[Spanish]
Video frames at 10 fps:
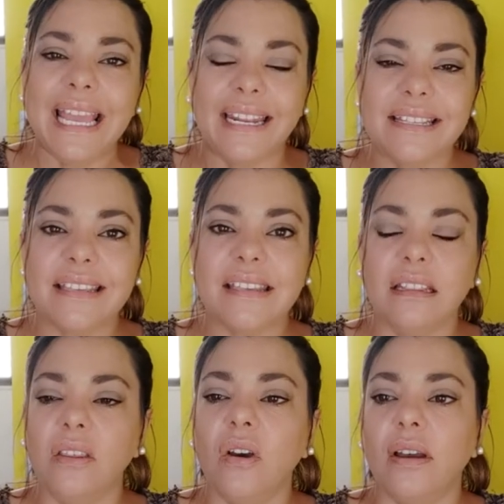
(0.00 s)
En ese
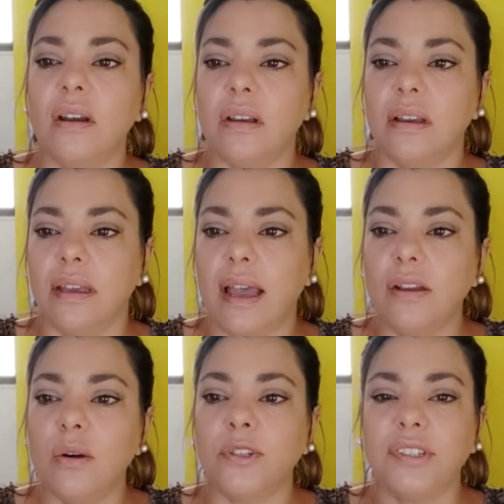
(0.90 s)
sentido, eh,
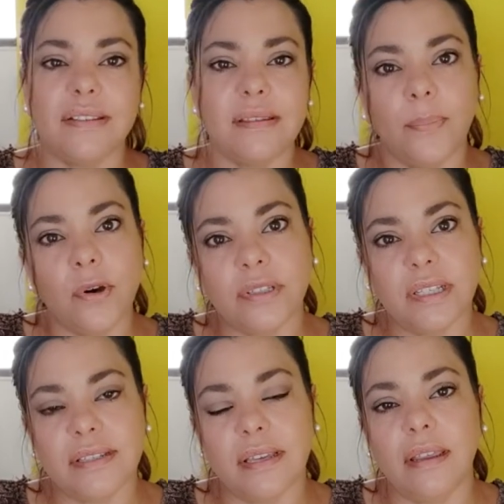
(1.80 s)
hay como tres
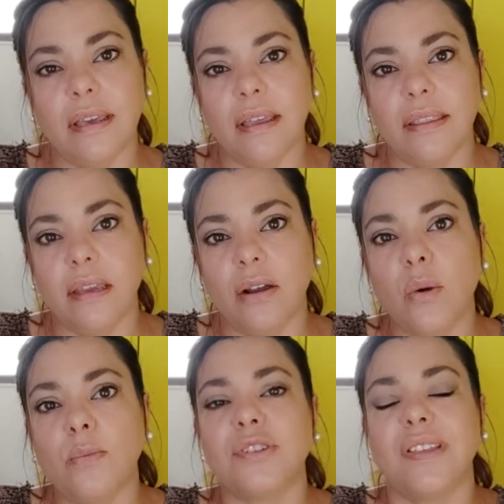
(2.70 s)
hipótesis de,
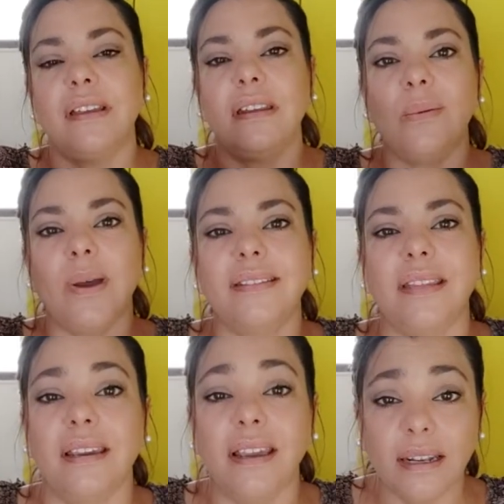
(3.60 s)
cómo se deriva
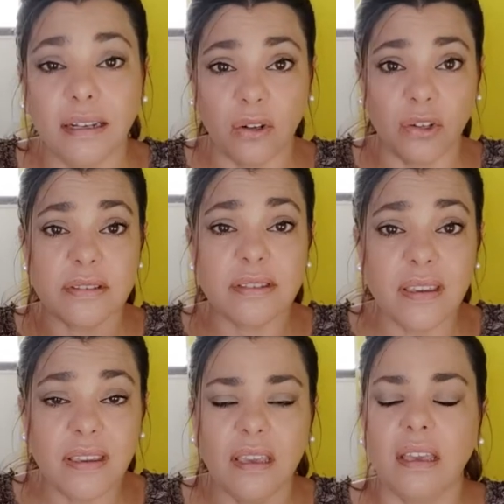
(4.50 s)
este género en
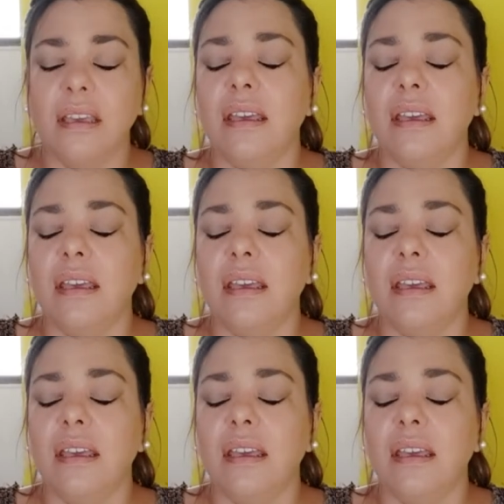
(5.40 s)
sí,